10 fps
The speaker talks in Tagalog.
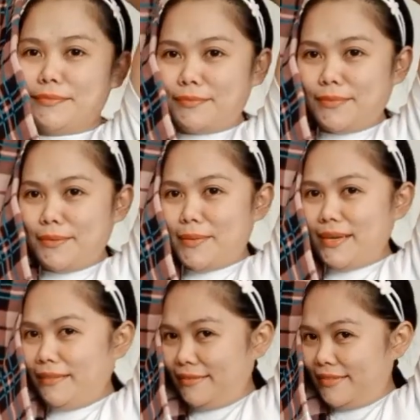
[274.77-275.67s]
Diba?
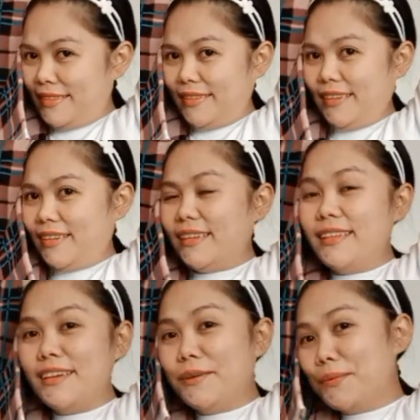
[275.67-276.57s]
Ang
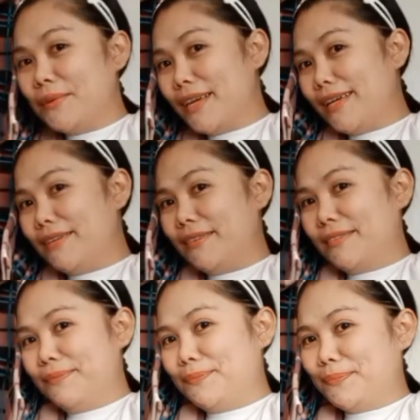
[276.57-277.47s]
ganda ng kulay,
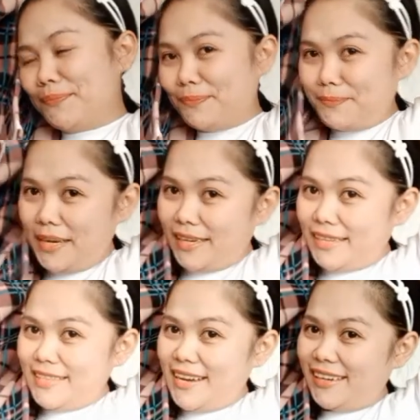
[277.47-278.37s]
no?
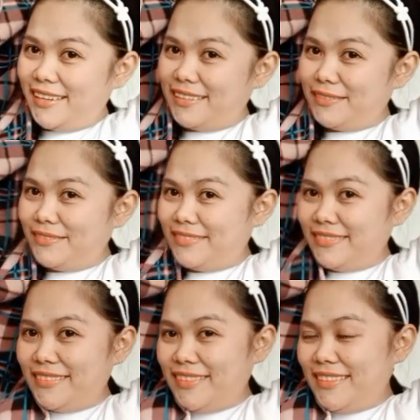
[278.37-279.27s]
Bagay sa akin.
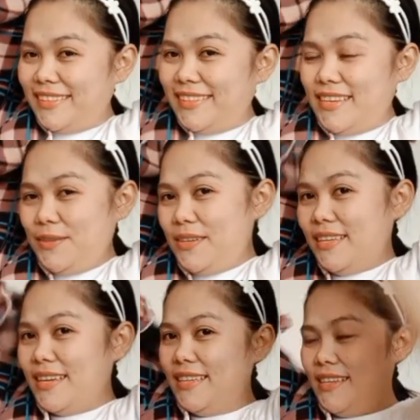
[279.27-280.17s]
Kaso
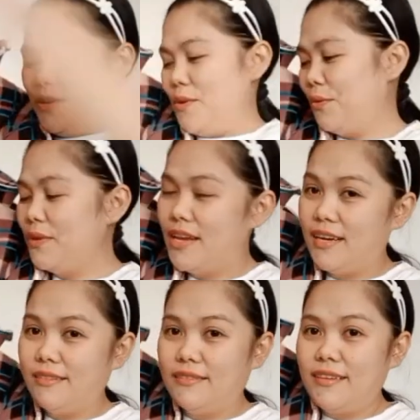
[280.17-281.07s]
lang guys, iwan ko
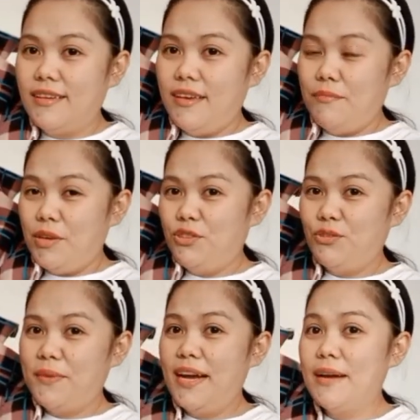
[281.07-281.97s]
lang.
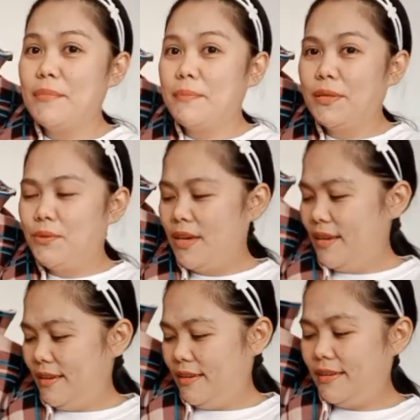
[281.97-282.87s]
Medyo mahaba pa to
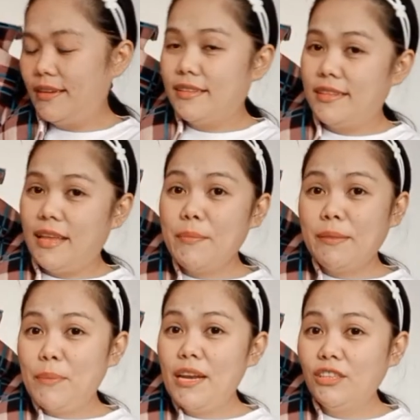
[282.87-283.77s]
eh
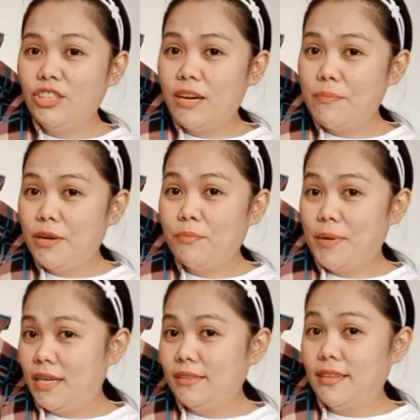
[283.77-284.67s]
damit pa lang siya, pero
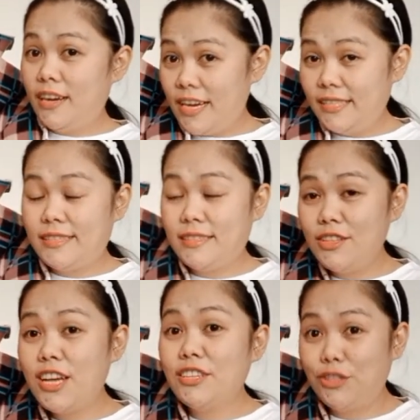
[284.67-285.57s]
parang dress,
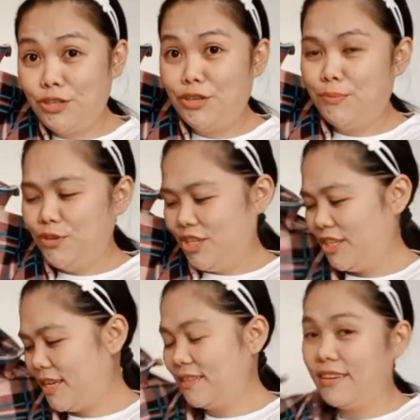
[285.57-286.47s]
duster mo na
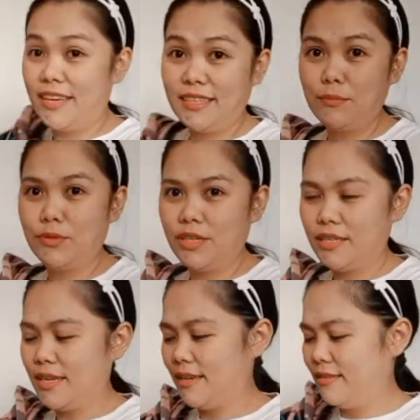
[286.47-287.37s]
siya, dress mo na
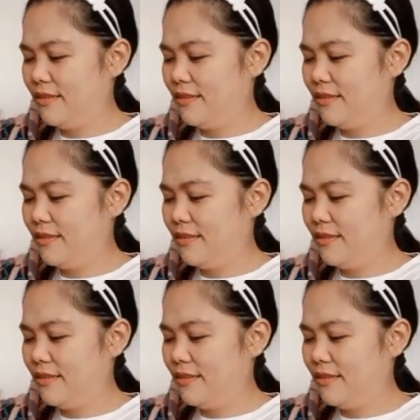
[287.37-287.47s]
siya.